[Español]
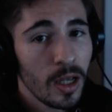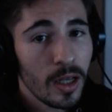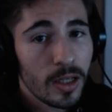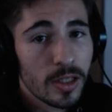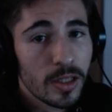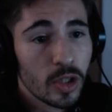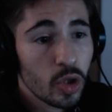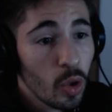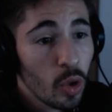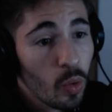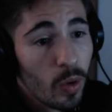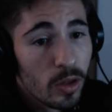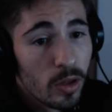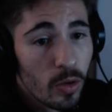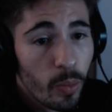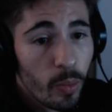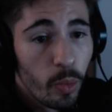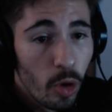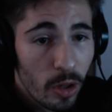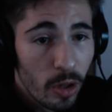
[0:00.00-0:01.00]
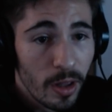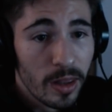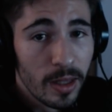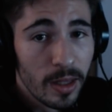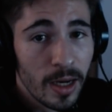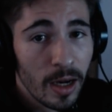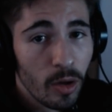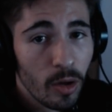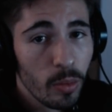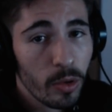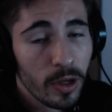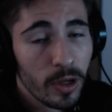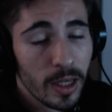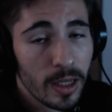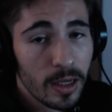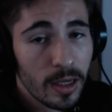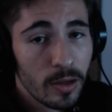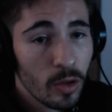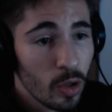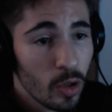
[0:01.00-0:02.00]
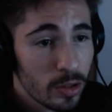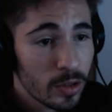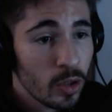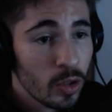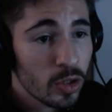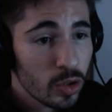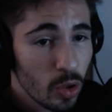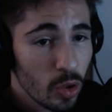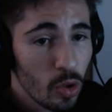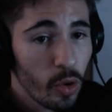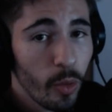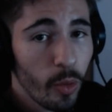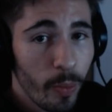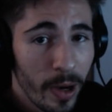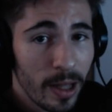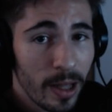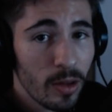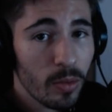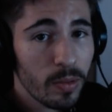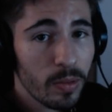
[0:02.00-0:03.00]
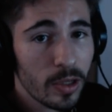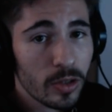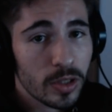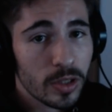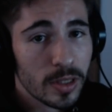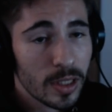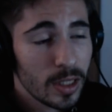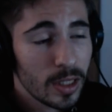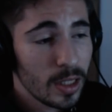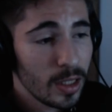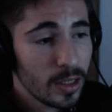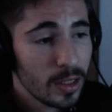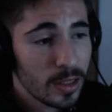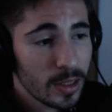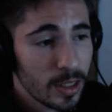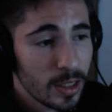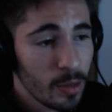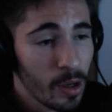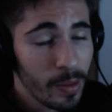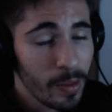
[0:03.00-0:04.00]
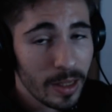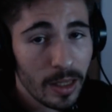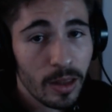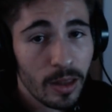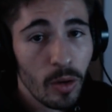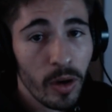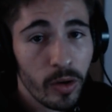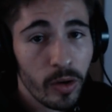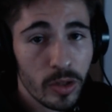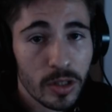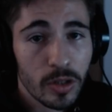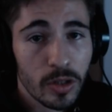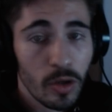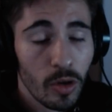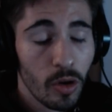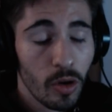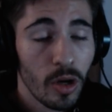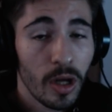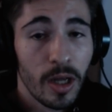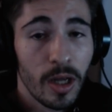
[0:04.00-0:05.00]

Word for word: son cuando puedo hacer algo porque no, estoy ocupado, pero si, si me apetece lo hago y si no, no.